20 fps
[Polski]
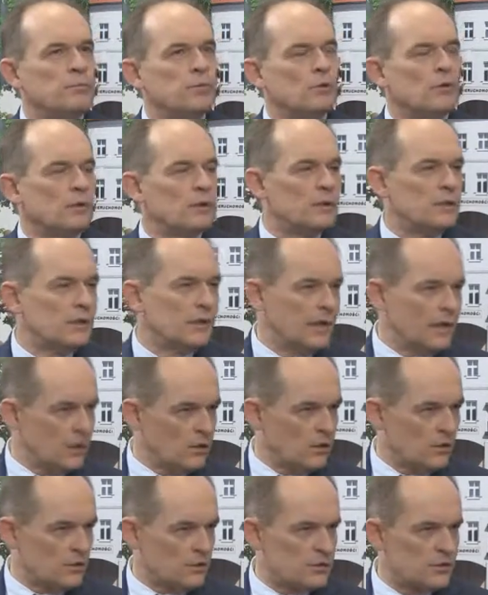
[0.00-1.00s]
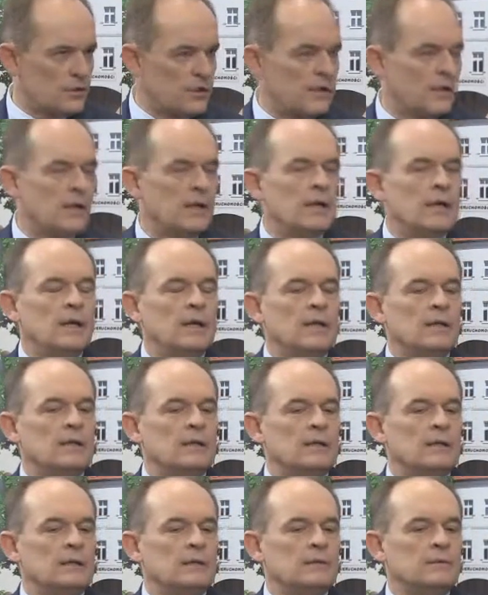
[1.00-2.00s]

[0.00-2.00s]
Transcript: punkty najgorsze. Y,